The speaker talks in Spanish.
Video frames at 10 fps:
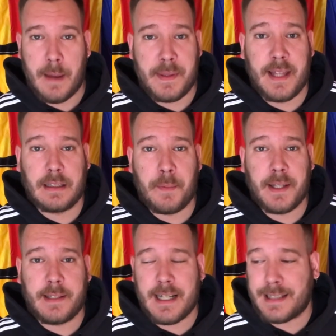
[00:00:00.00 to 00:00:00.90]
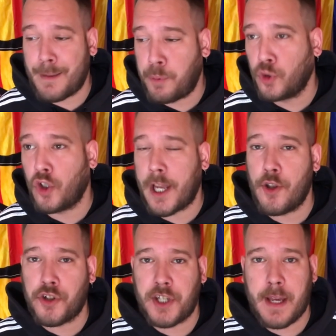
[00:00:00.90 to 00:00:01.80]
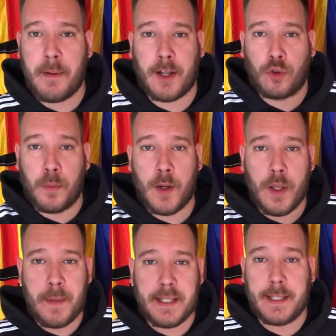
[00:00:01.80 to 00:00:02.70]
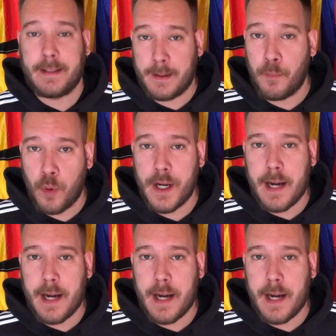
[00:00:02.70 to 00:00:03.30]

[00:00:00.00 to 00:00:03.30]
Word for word: Evidentemente, hasta el punto que yo sé, Bartumeo y Messi tienen buena